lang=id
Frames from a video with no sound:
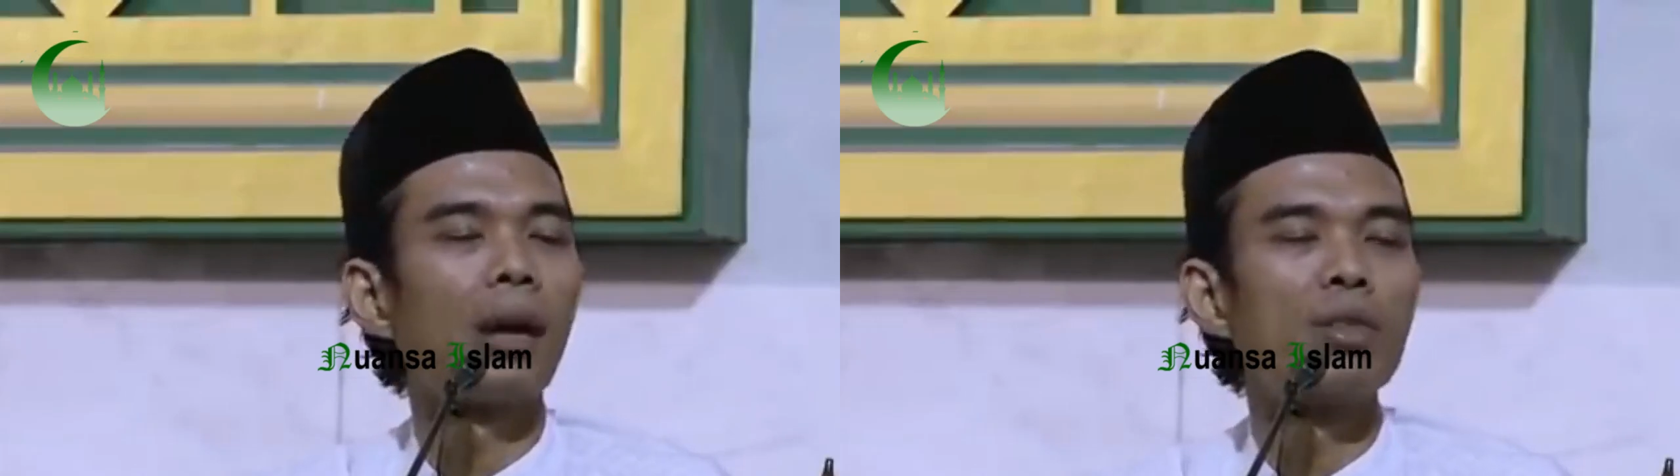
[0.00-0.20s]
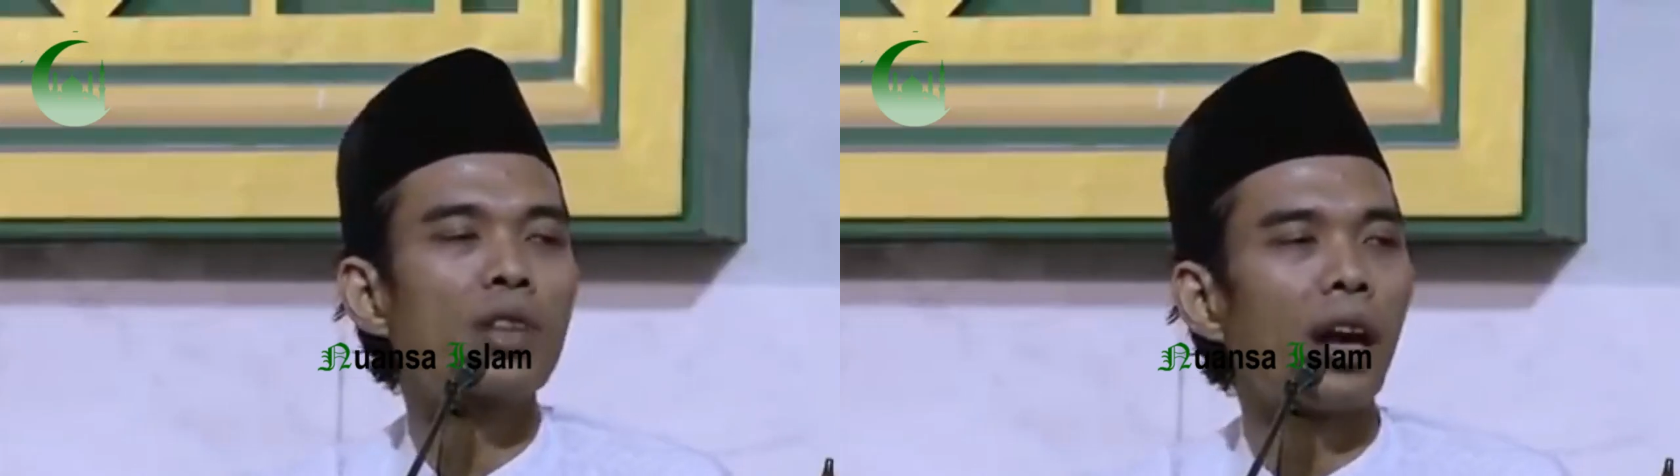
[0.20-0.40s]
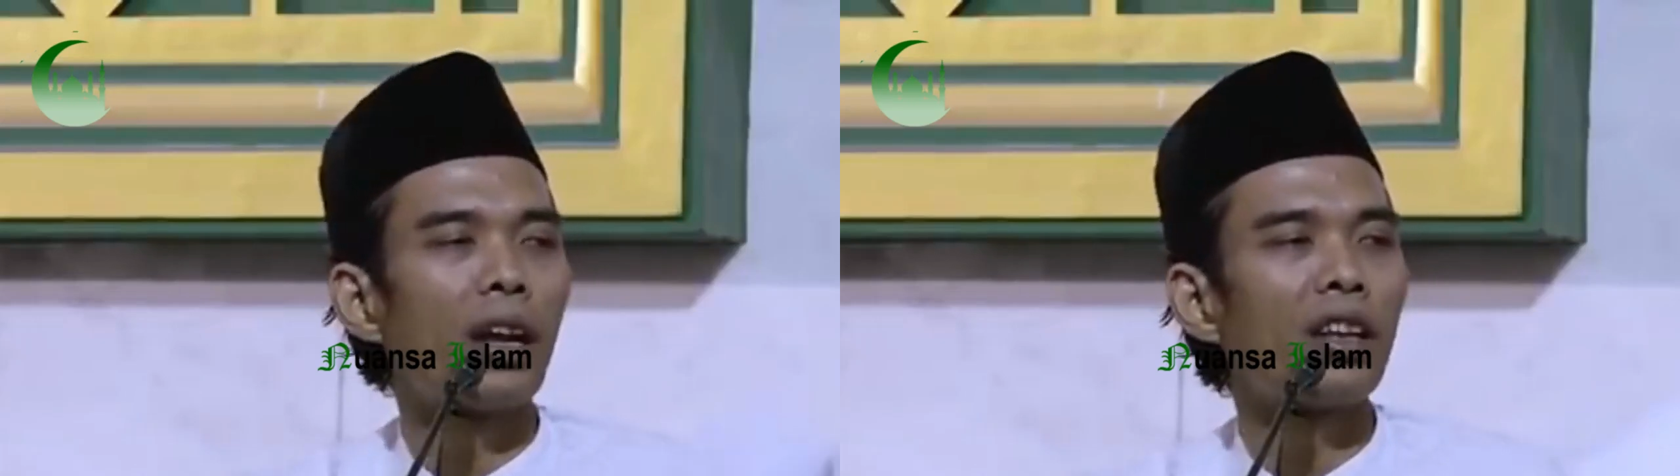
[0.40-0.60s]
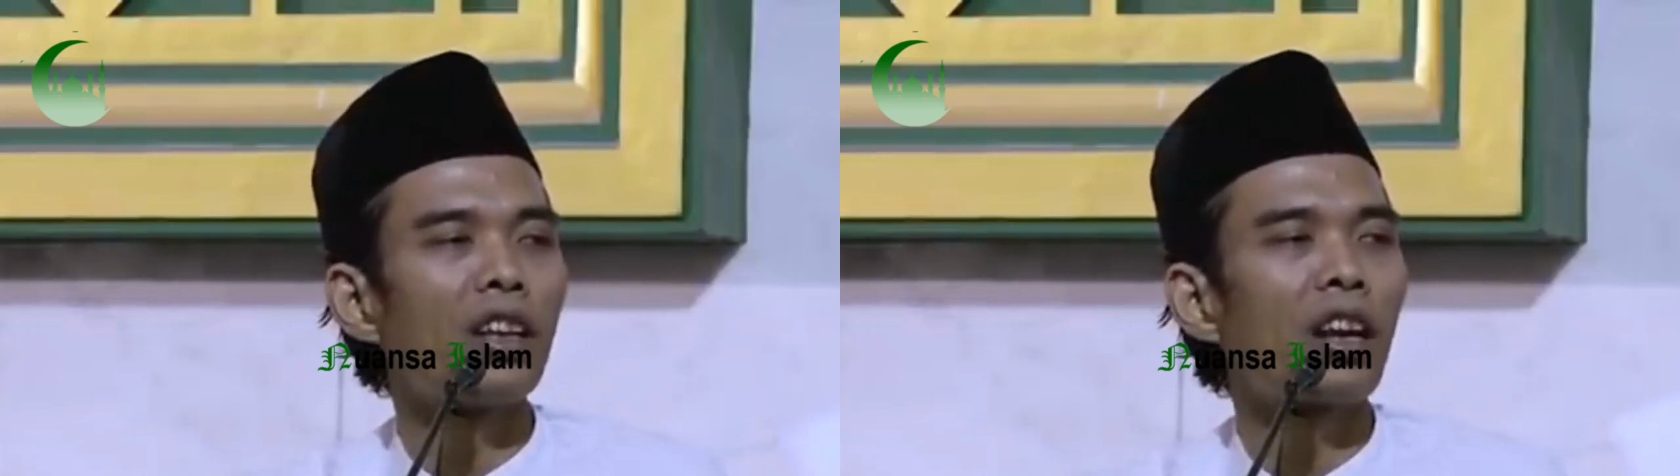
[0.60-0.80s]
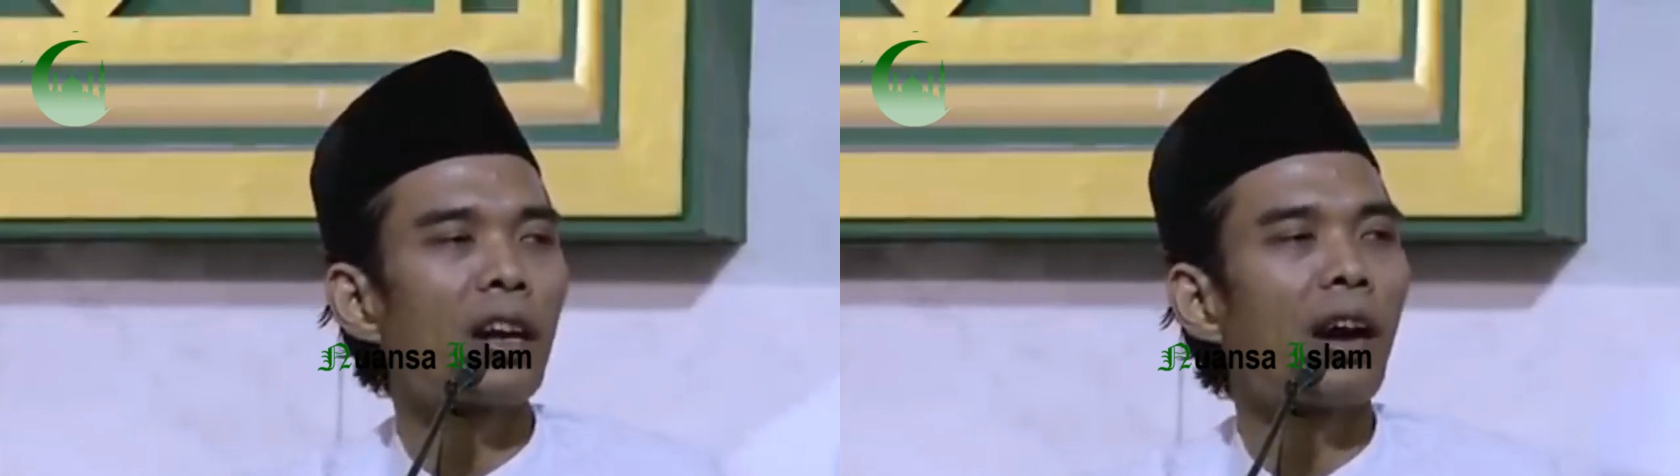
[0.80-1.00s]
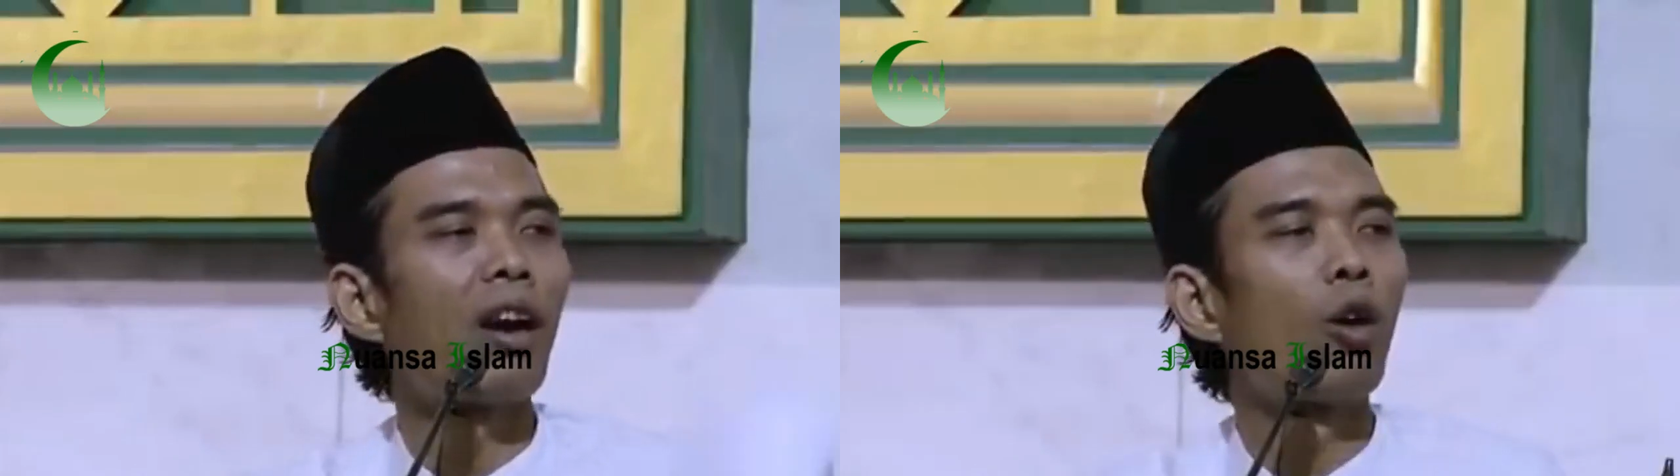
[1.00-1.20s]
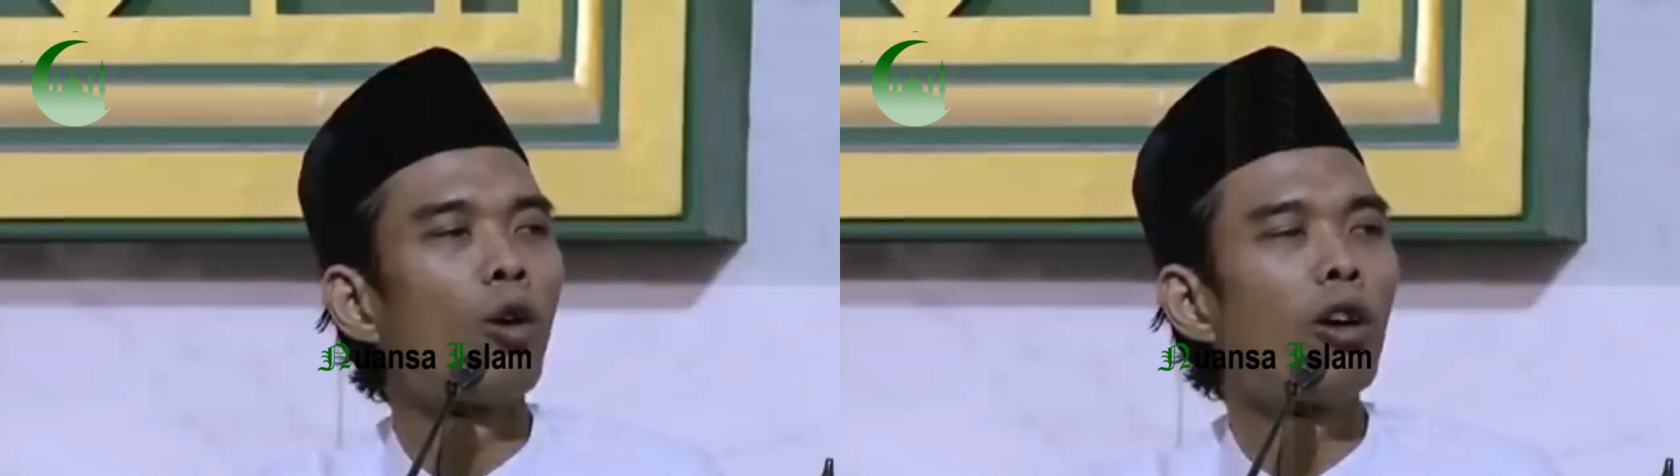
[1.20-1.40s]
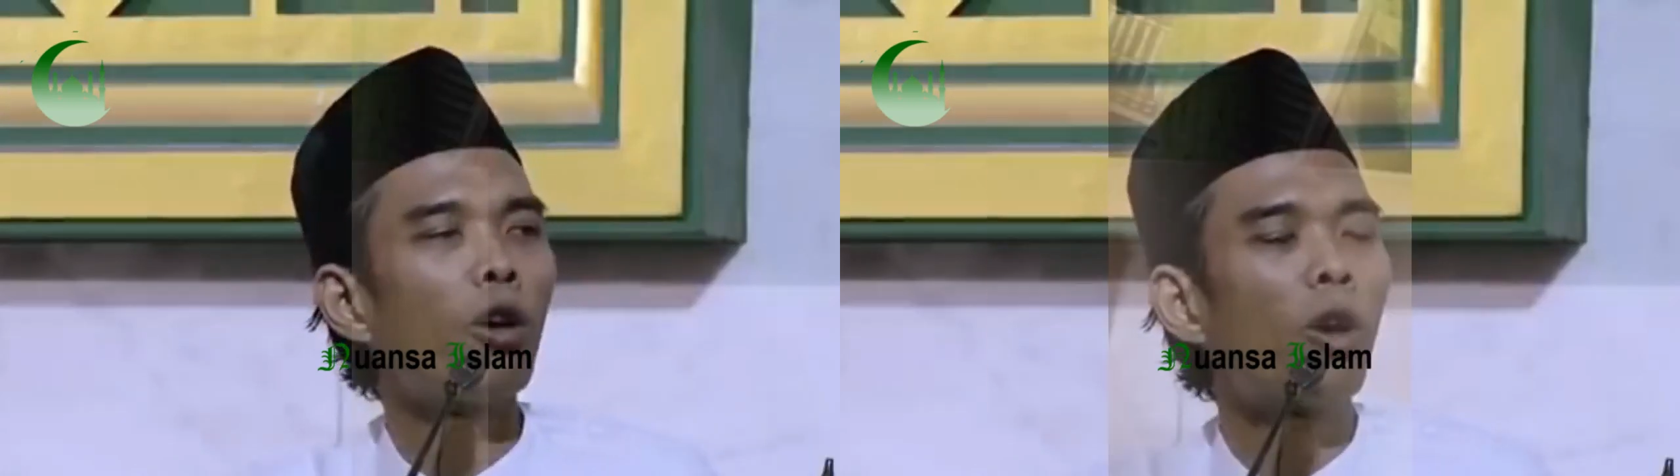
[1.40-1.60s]
maka Fir'aun jauh
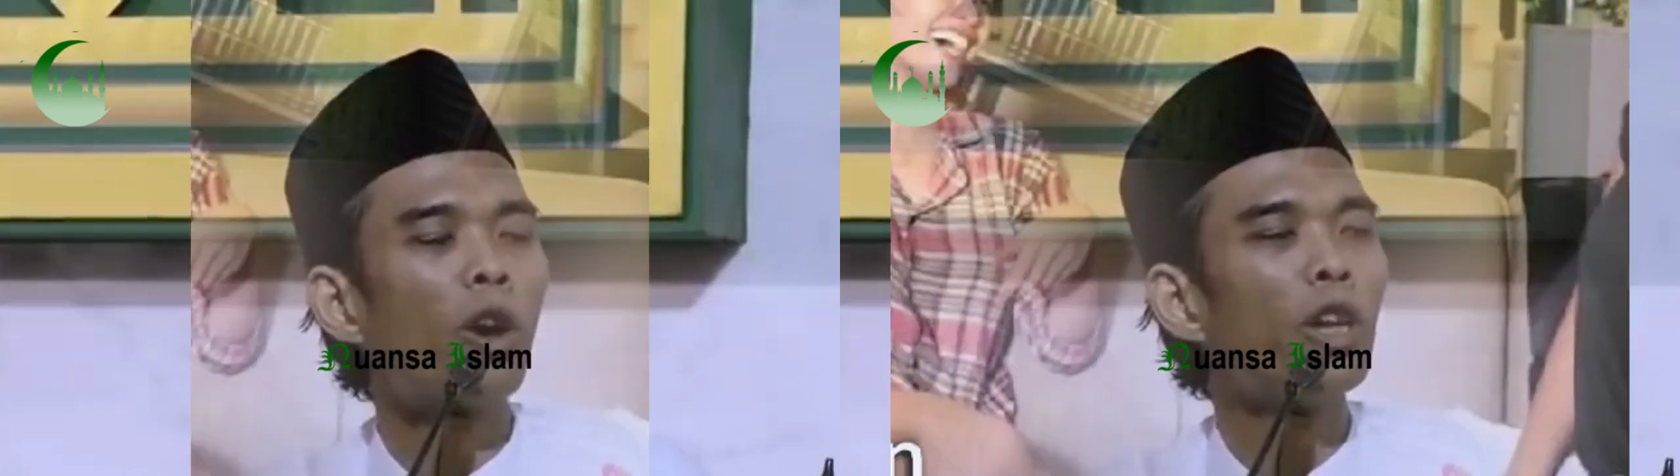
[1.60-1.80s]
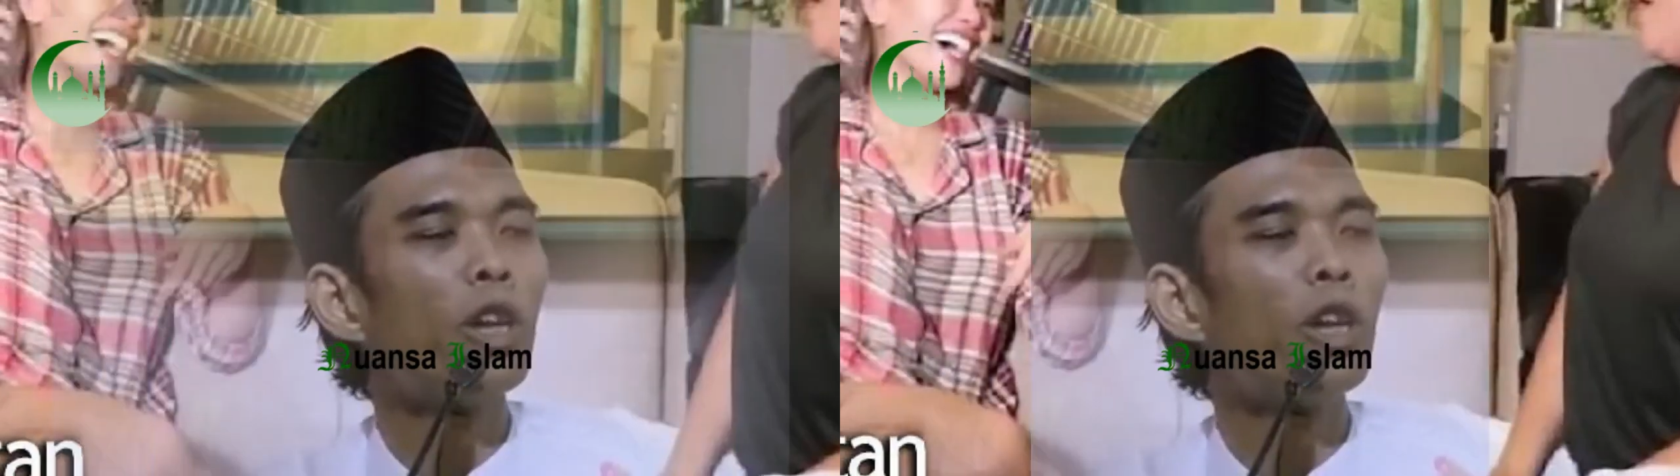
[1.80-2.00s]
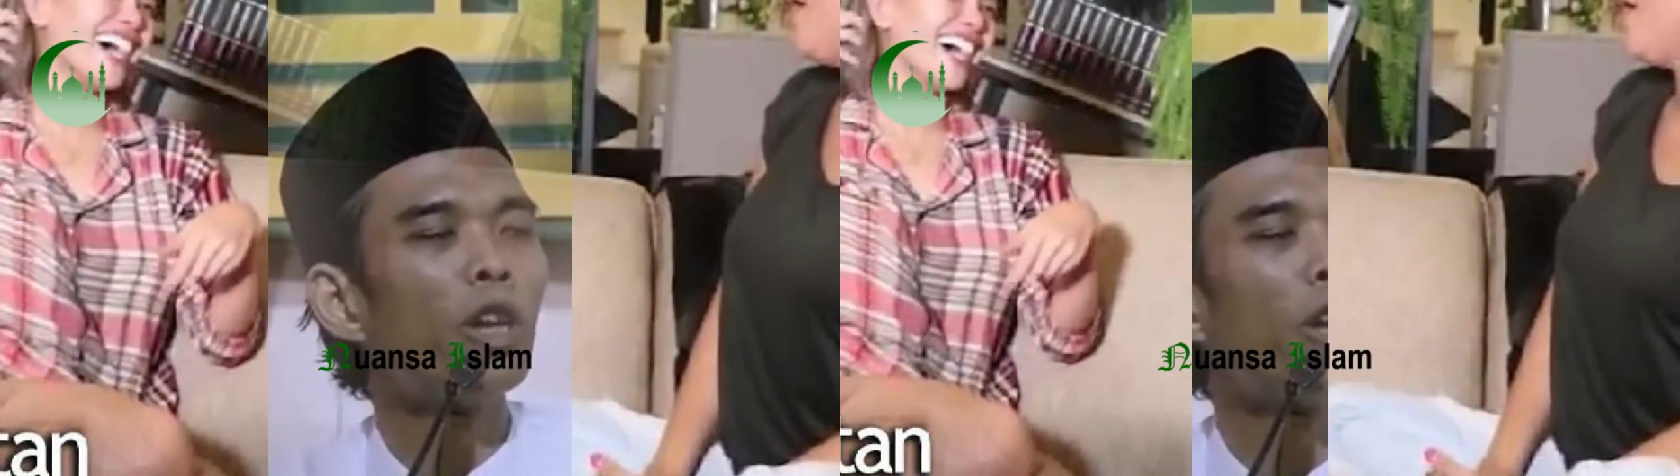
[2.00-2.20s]
lebih mulia.